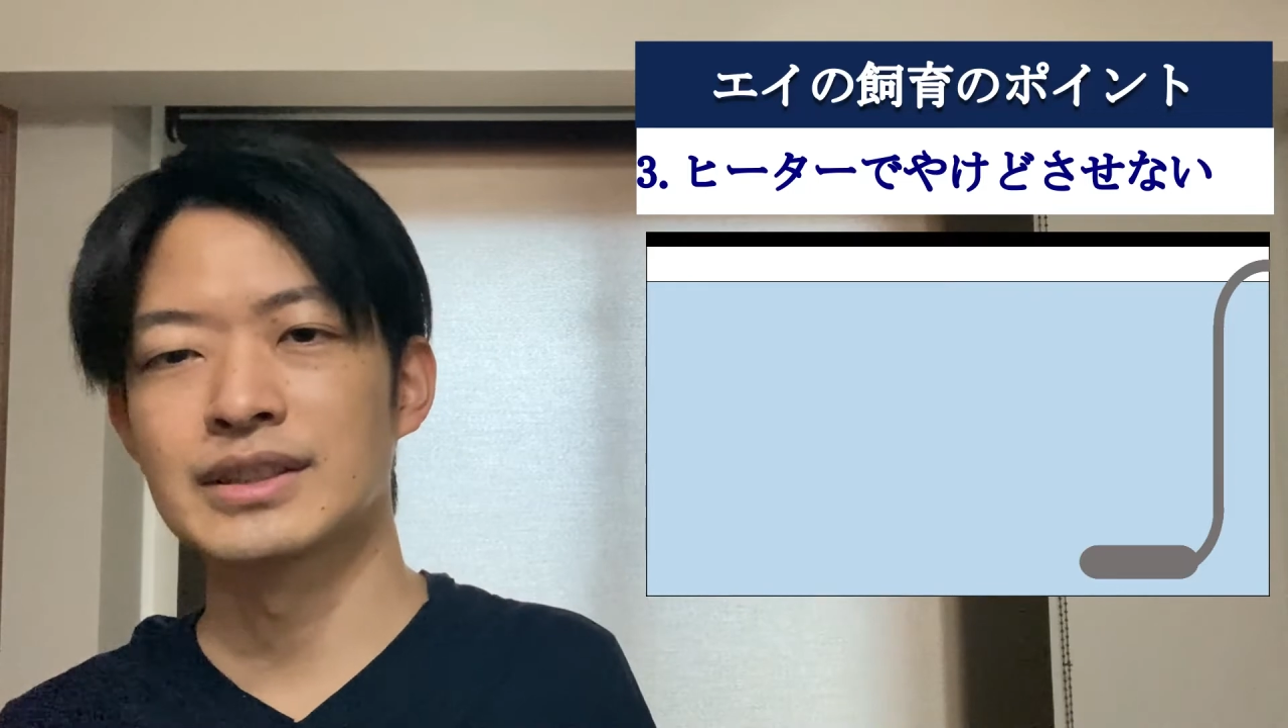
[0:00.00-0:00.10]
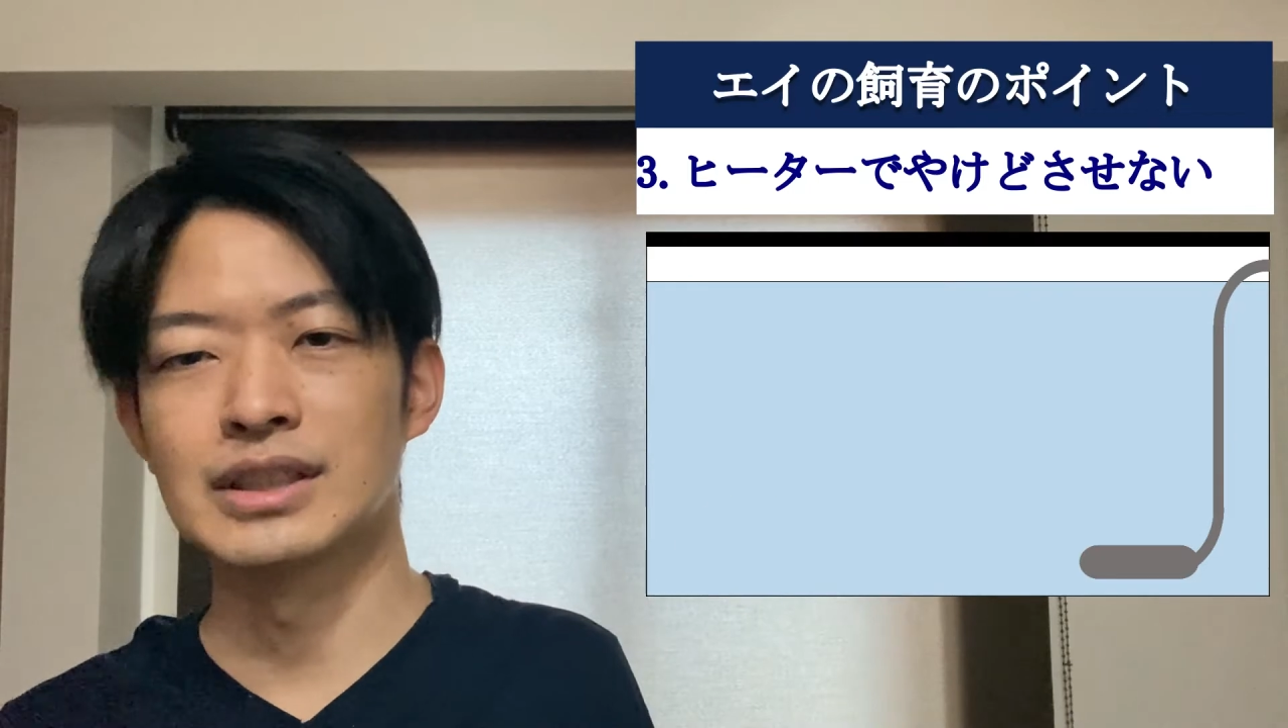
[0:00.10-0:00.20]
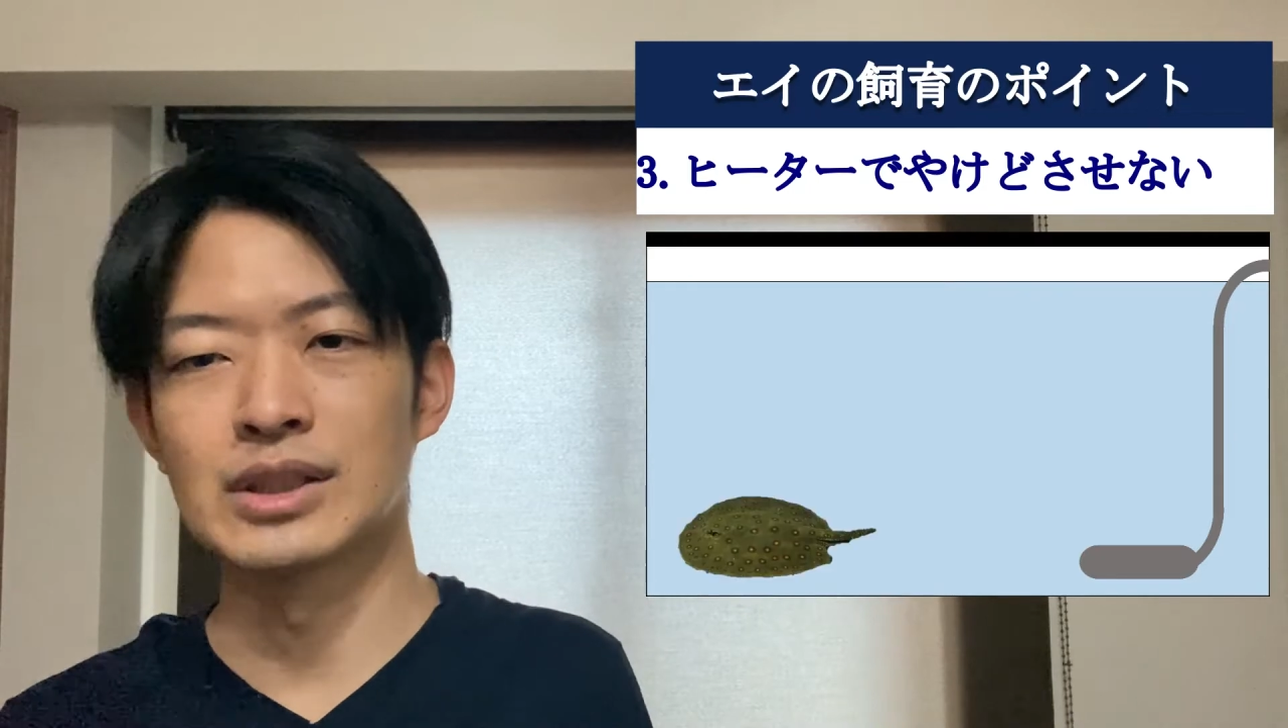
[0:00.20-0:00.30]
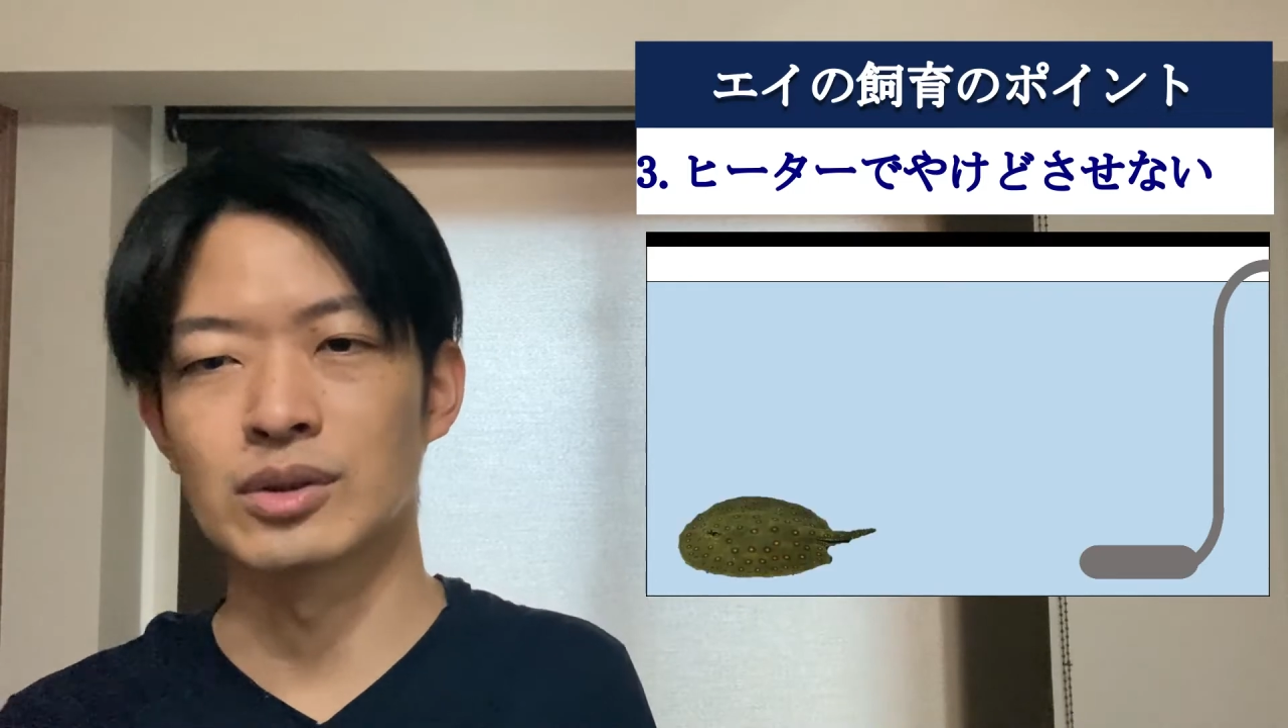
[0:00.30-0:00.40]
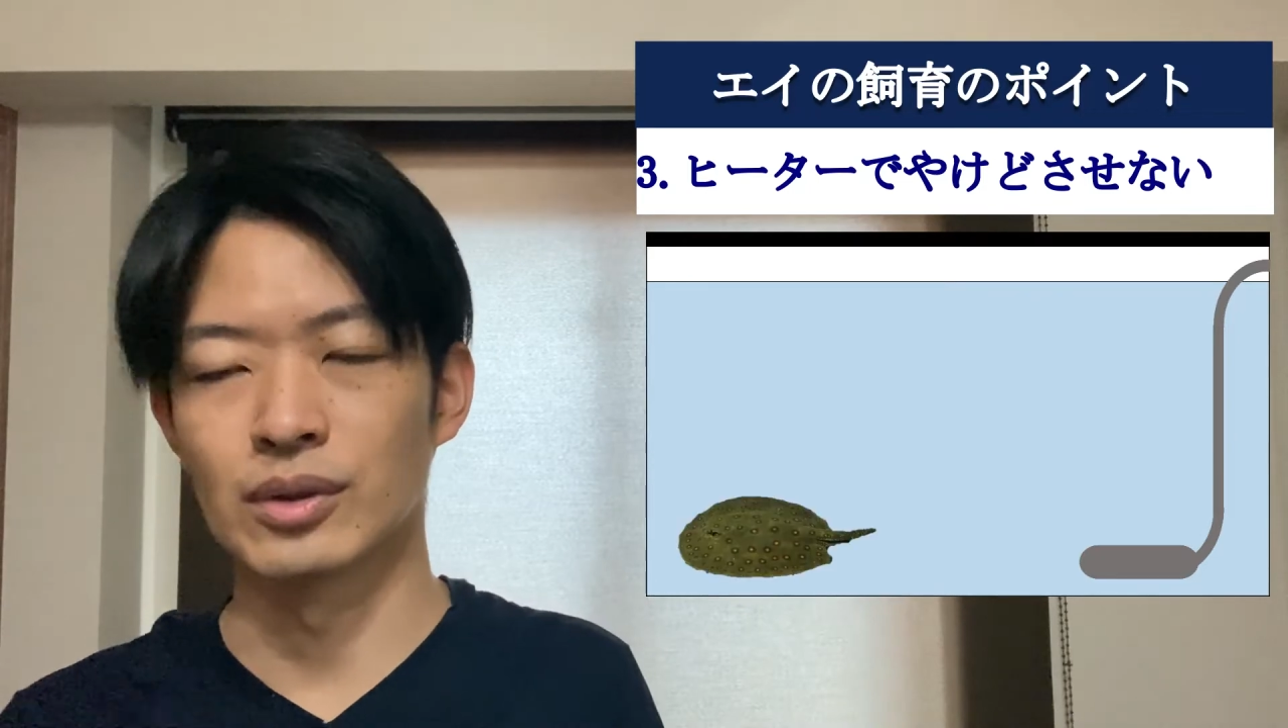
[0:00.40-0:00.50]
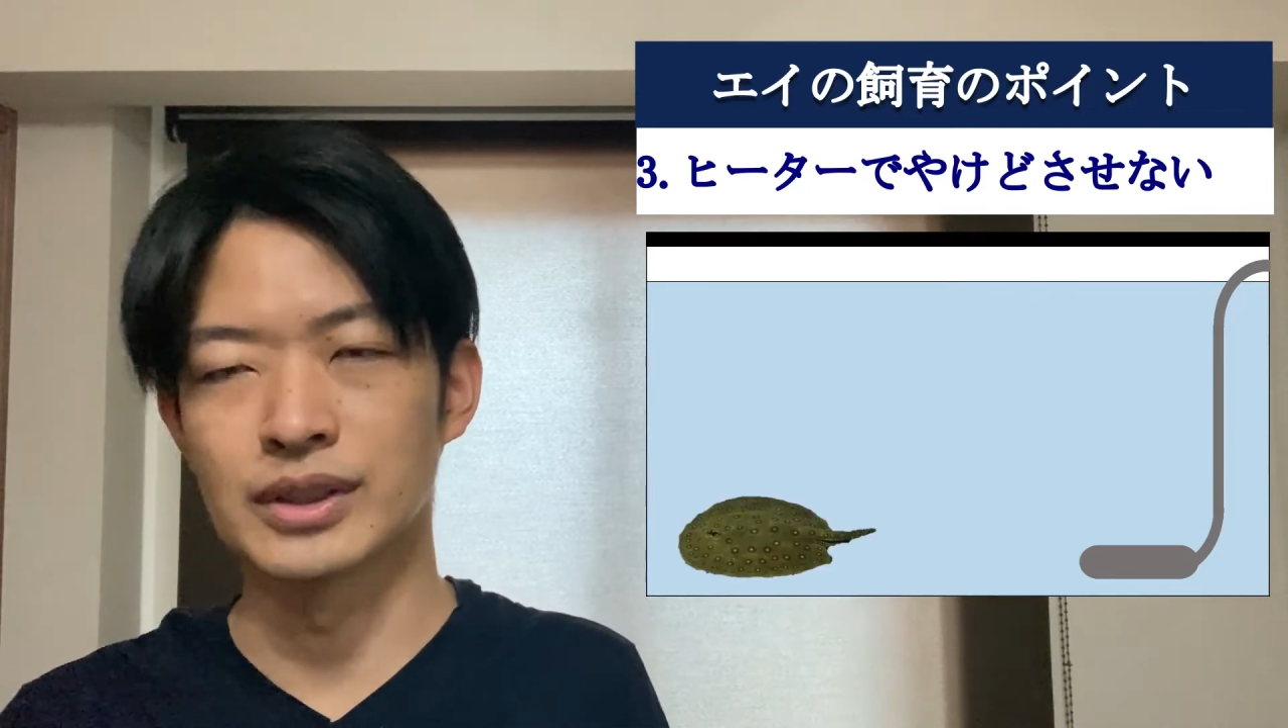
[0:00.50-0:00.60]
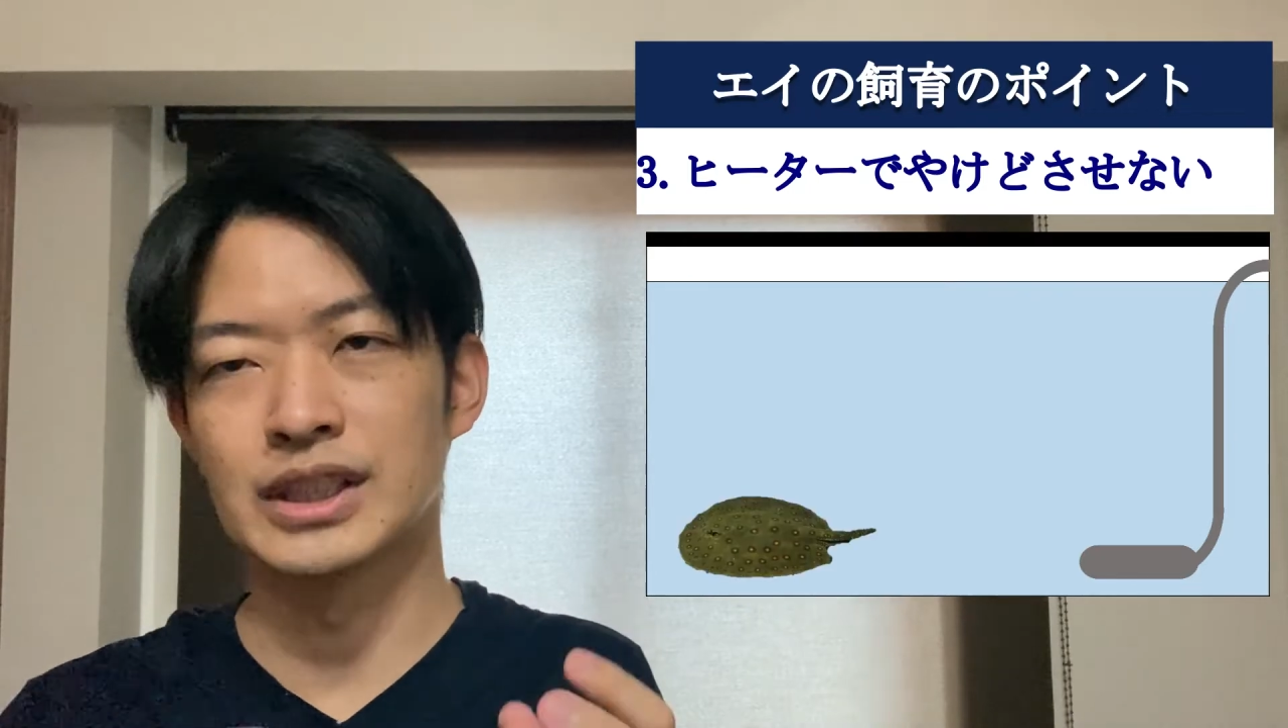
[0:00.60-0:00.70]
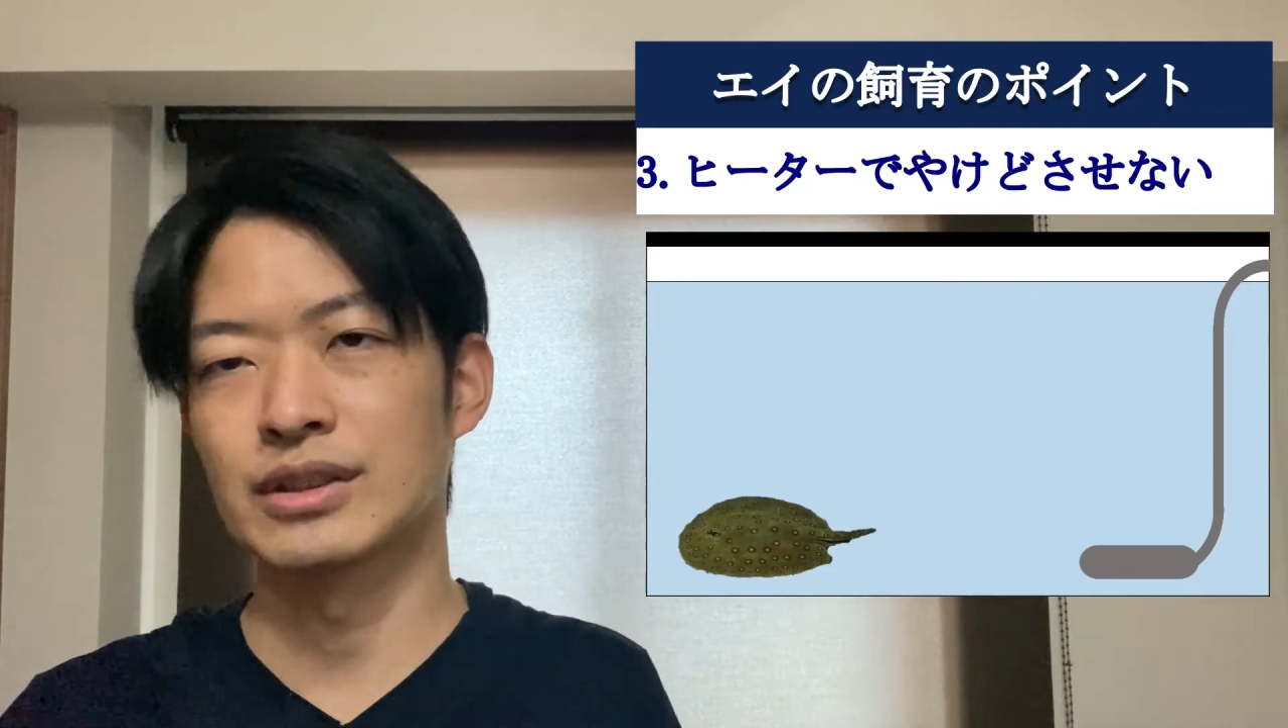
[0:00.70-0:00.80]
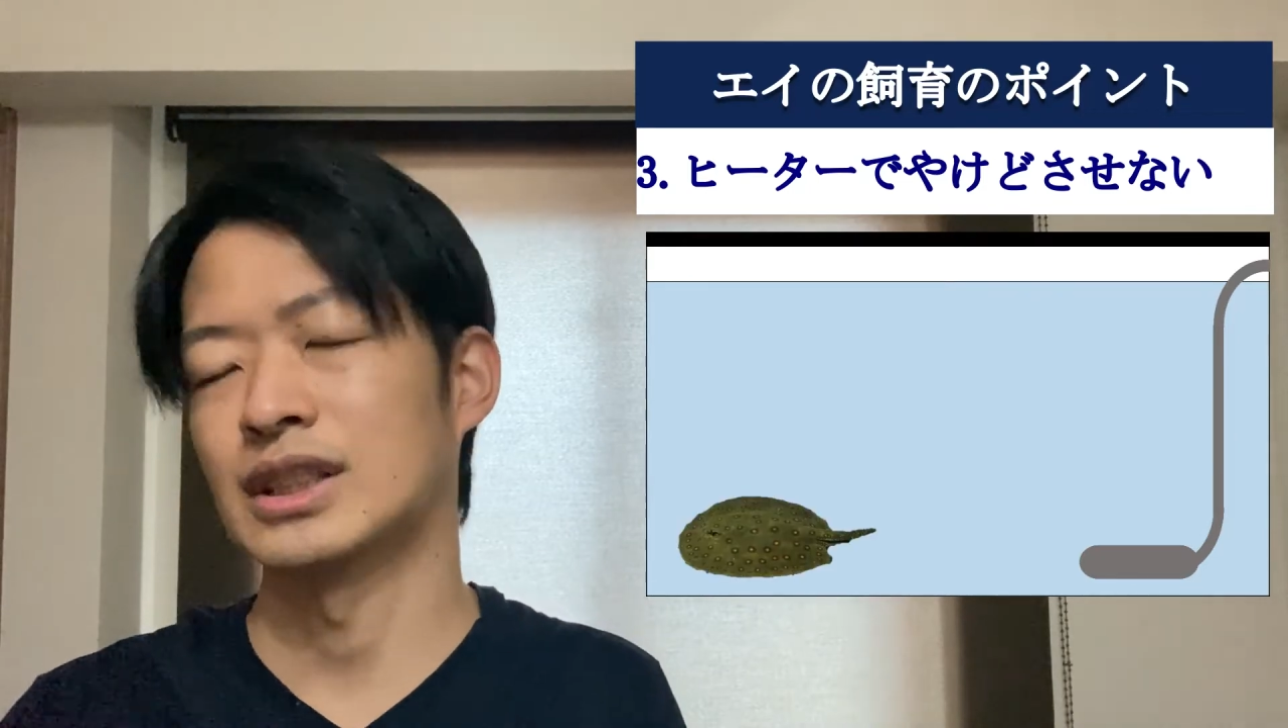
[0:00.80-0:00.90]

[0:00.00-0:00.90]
ずにちょっと飼育